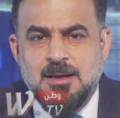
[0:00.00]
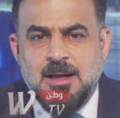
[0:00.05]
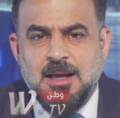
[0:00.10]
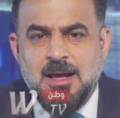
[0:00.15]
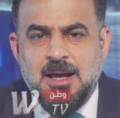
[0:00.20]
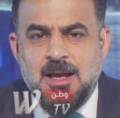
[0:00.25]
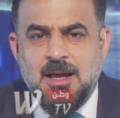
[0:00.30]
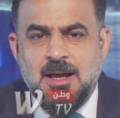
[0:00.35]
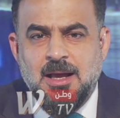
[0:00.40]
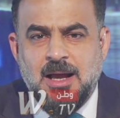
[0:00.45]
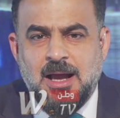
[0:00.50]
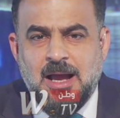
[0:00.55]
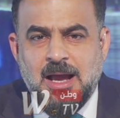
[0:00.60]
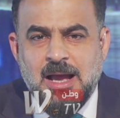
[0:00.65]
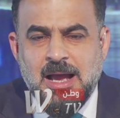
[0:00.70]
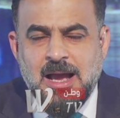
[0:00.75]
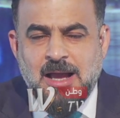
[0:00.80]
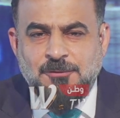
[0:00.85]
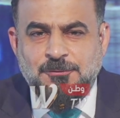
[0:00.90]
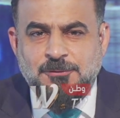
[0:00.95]

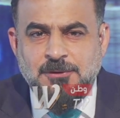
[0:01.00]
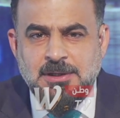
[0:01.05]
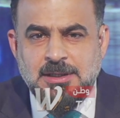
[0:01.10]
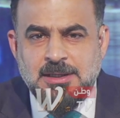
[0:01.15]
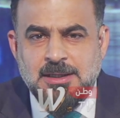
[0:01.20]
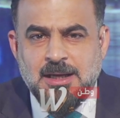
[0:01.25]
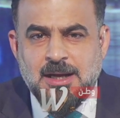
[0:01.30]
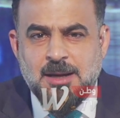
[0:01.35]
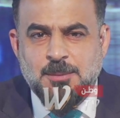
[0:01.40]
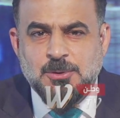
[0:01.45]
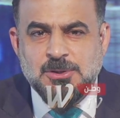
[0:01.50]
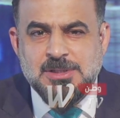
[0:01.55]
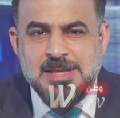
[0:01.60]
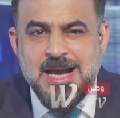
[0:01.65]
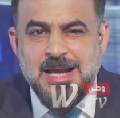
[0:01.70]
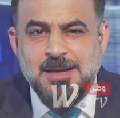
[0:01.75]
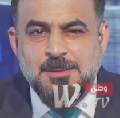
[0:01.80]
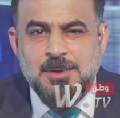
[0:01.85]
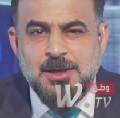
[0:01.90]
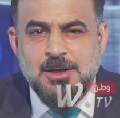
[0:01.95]
أعفي أبو
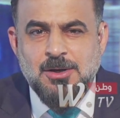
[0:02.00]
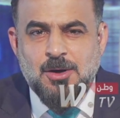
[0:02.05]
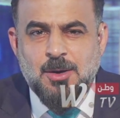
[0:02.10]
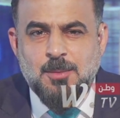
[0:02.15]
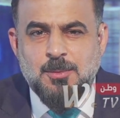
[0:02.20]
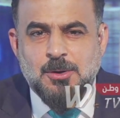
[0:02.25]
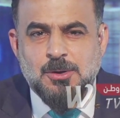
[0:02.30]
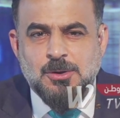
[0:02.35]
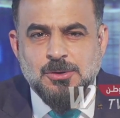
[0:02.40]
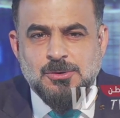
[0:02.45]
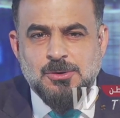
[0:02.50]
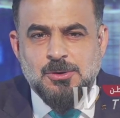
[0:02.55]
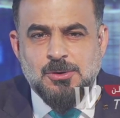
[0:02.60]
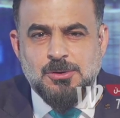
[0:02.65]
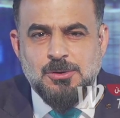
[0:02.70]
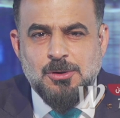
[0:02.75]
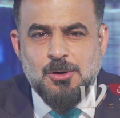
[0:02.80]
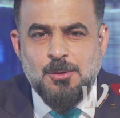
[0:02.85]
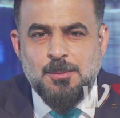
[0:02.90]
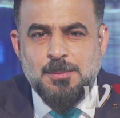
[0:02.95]
سايبل أبو
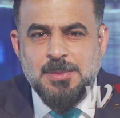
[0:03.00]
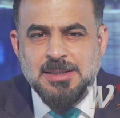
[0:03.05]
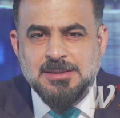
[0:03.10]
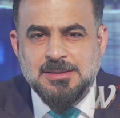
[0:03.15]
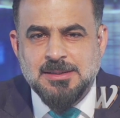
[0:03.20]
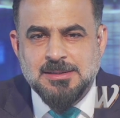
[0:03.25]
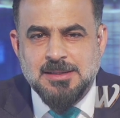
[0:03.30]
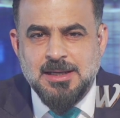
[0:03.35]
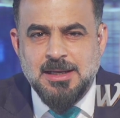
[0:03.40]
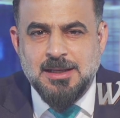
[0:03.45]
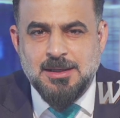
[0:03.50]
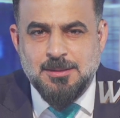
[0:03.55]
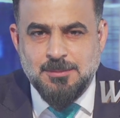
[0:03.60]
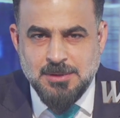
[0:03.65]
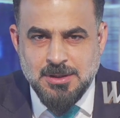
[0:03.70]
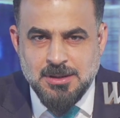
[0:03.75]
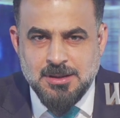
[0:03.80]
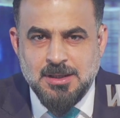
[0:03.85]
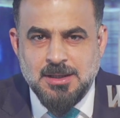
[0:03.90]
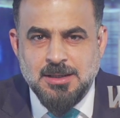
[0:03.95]
كشك لو بيت صغير من
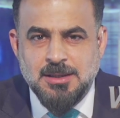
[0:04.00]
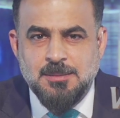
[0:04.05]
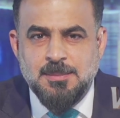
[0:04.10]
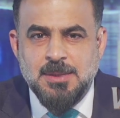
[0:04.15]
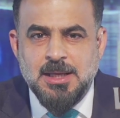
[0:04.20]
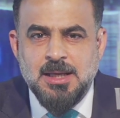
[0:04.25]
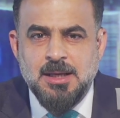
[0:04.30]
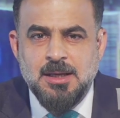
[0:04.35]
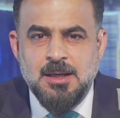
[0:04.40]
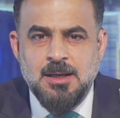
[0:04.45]
الضريبة